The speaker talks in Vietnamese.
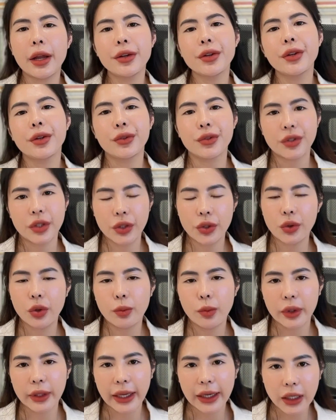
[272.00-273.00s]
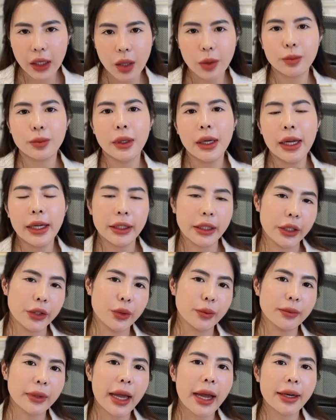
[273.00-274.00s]
điều trị đồi mồi thành công thì
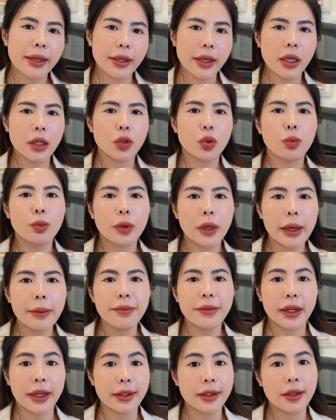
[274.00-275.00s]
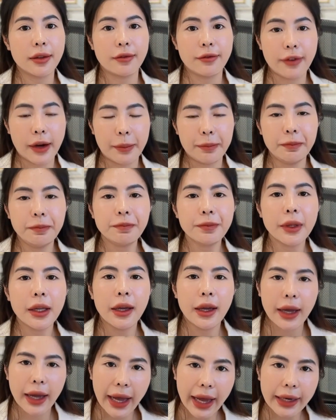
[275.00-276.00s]
chúng ta nên cung cấp những cái thực phẩm
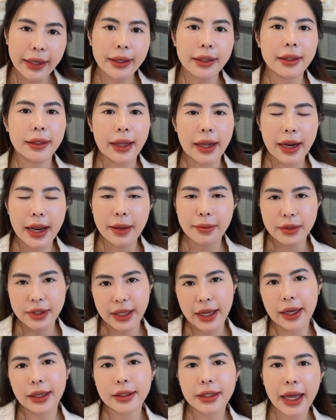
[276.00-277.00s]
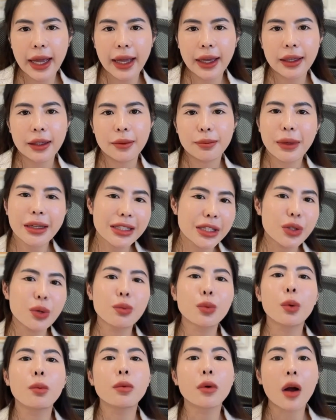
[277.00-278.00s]
ăn để làm sáng da bác sĩ nhung
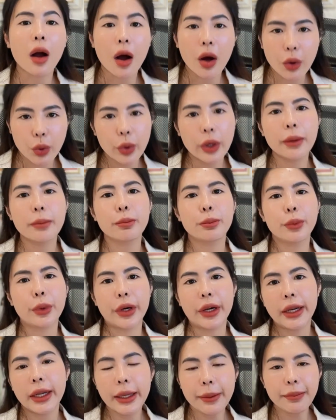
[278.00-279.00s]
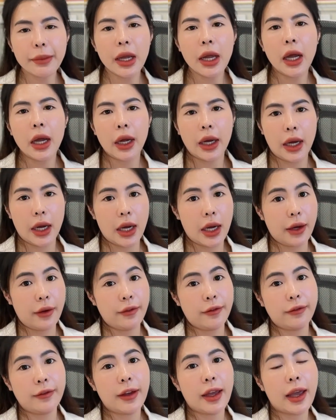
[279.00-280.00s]
cũng có luôn một clip à,
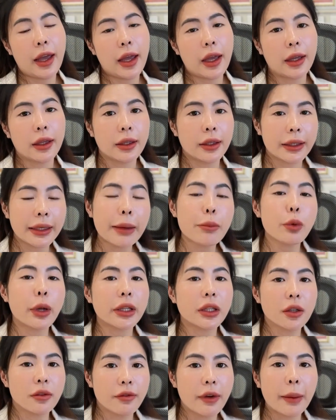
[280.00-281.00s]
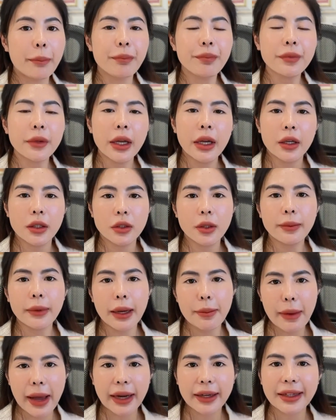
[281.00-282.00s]
về năm loại thực phẩm giúp
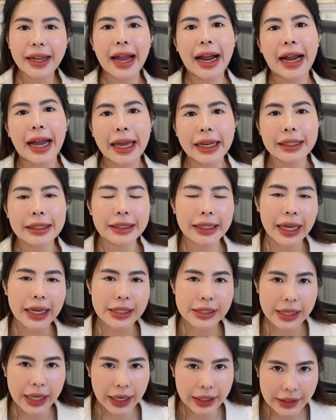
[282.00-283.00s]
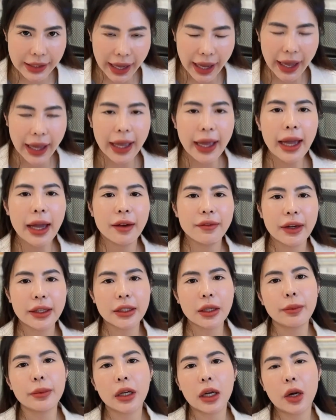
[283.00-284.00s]
các bạn càng ăn càng sáng da và
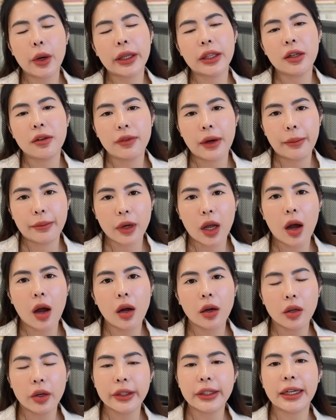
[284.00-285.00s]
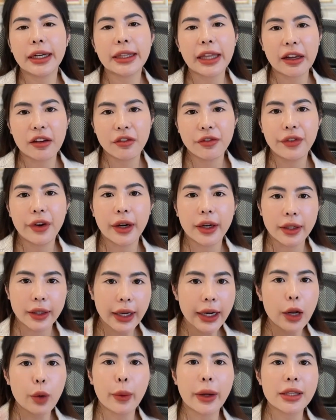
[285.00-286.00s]
trong những cái loại thực phẩm đó có những cái thành phần rất
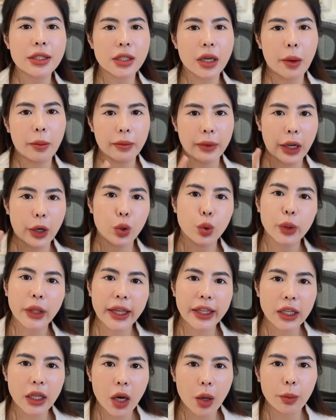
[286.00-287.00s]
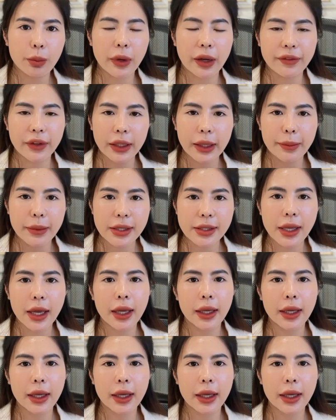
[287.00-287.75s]
là quan trọng là glutathione là vitamin C